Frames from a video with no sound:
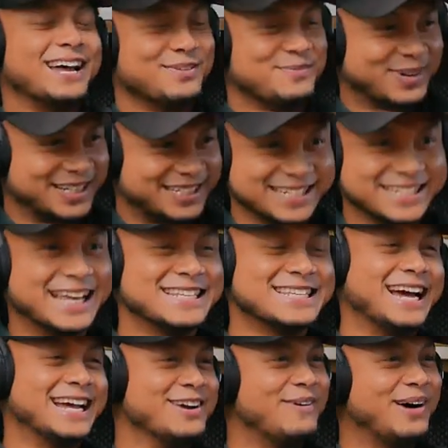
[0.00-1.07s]
ada
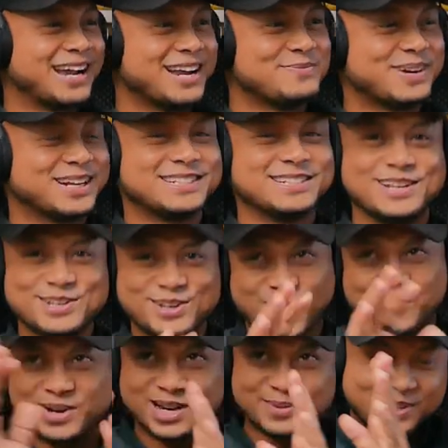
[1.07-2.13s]
presidennya ada wakil presidennya
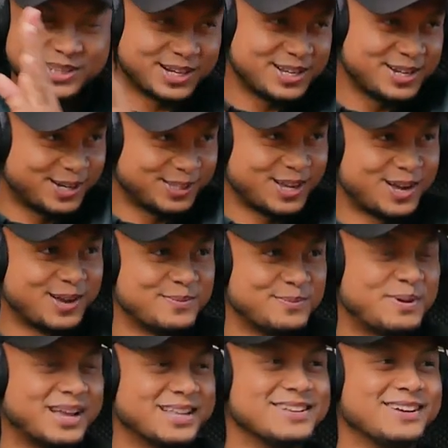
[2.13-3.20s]
kabinet okay. menterinya kita
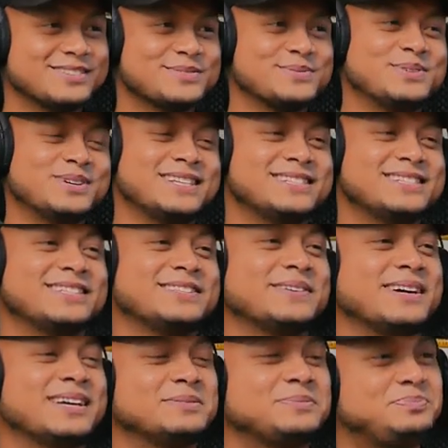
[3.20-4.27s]
pajang semua di situ itu
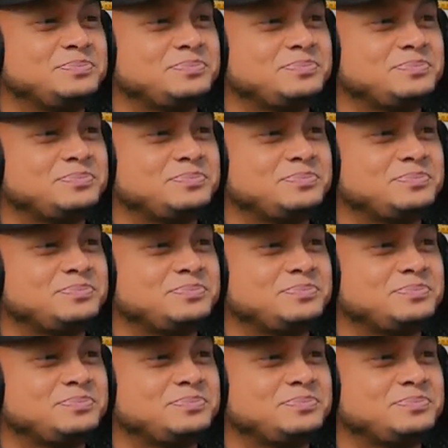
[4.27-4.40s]
kan. kabinet kan.